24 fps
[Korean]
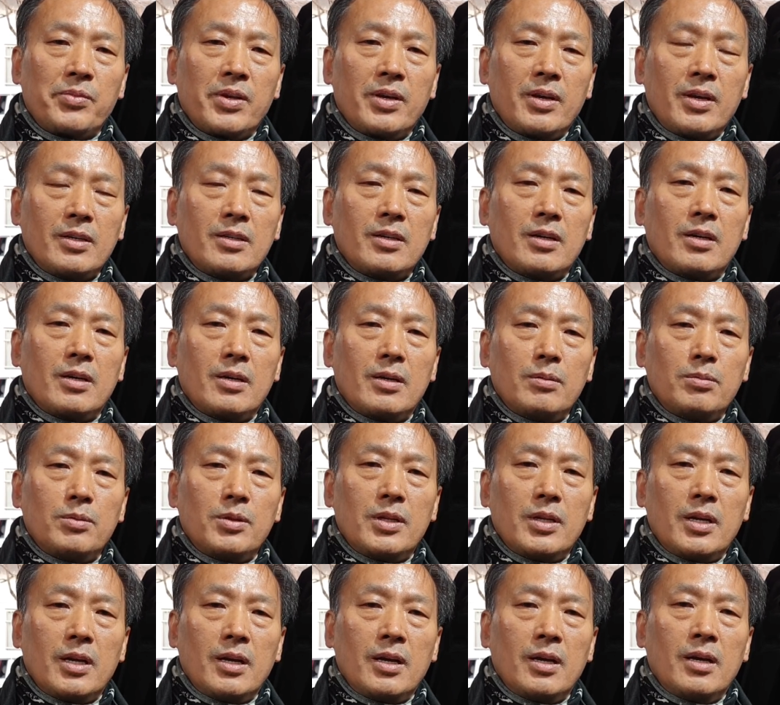그래서
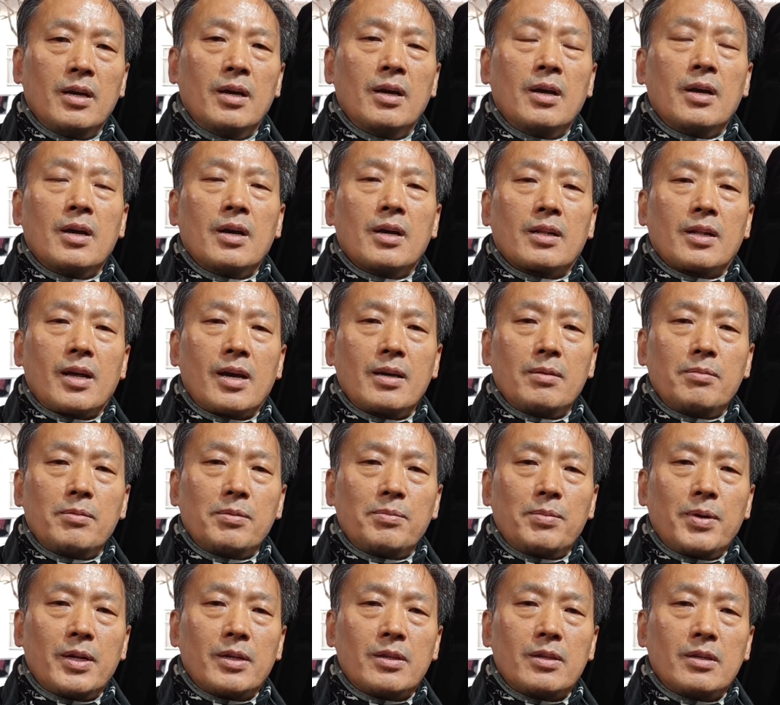여러분들이 타이밍
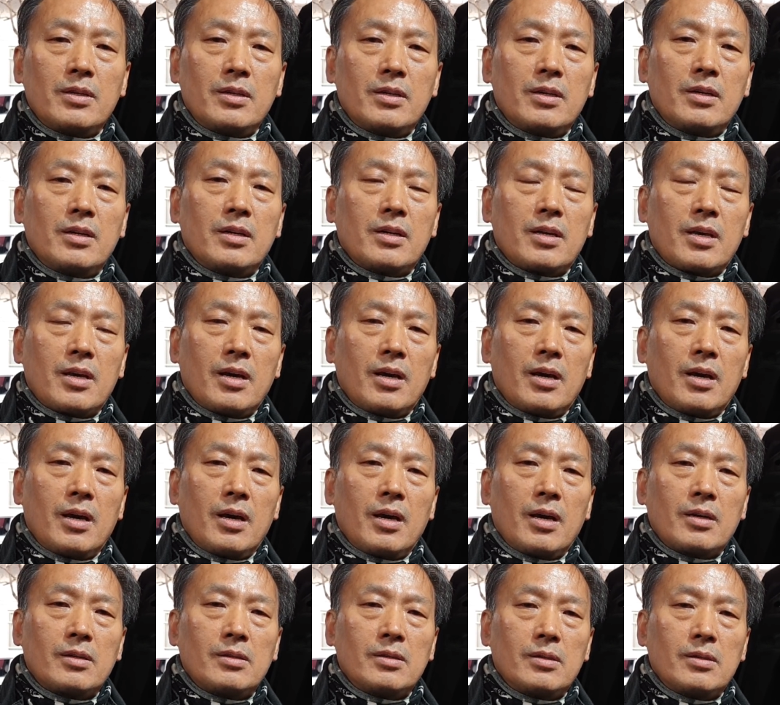벨트를
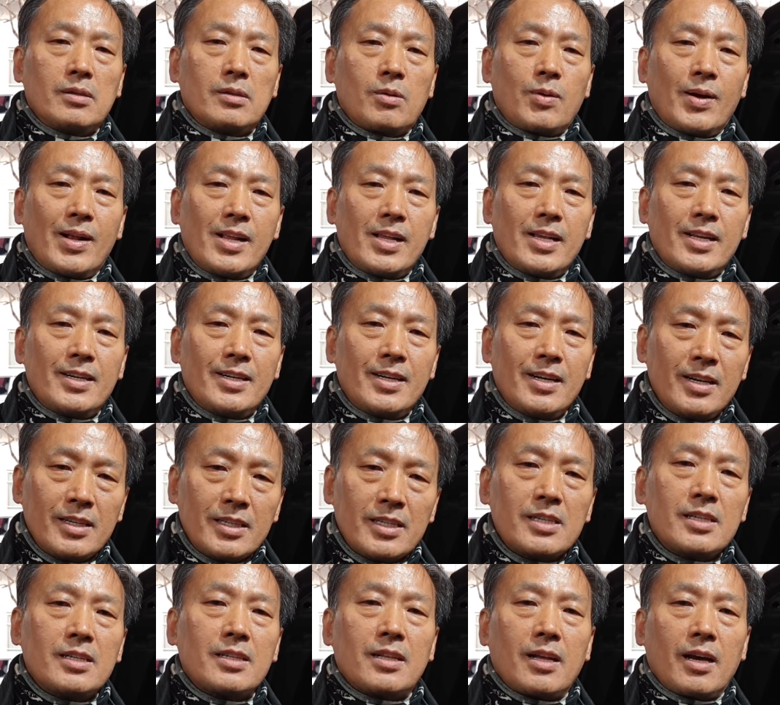이렇게 그 관리를
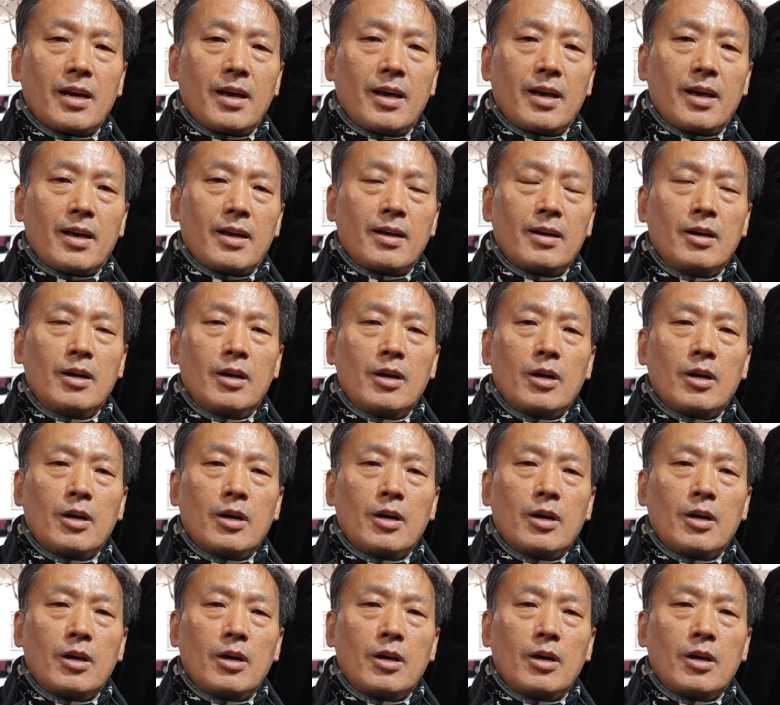하실 때